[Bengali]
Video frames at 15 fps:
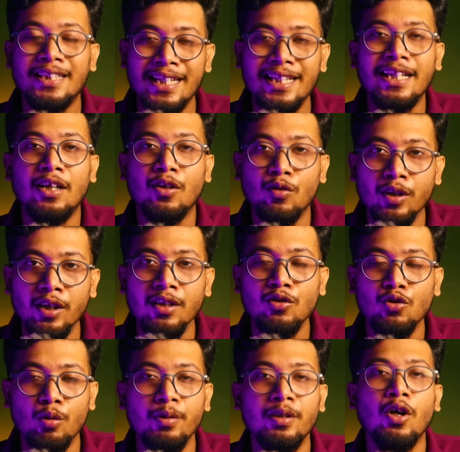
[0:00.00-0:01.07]
যেই কারণে
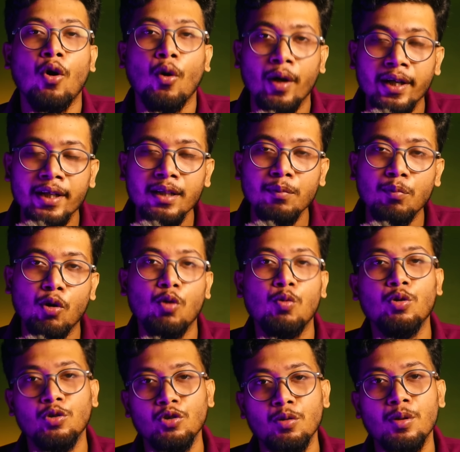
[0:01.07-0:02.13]
ছবিটা হয়নি
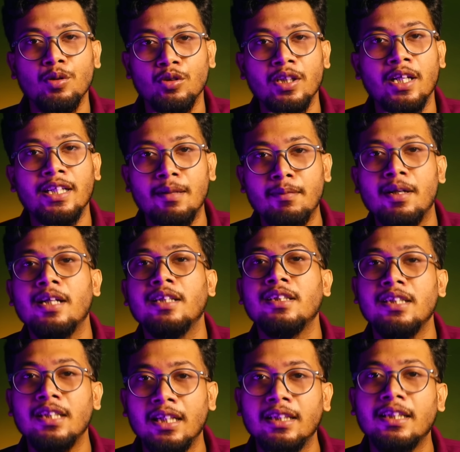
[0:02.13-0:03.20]
পরবর্তী সময় তো জানি আমরা
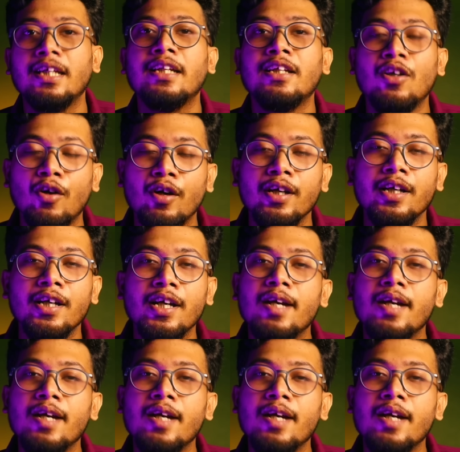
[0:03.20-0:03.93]
রজনীকান্তকে নিয়ে হয়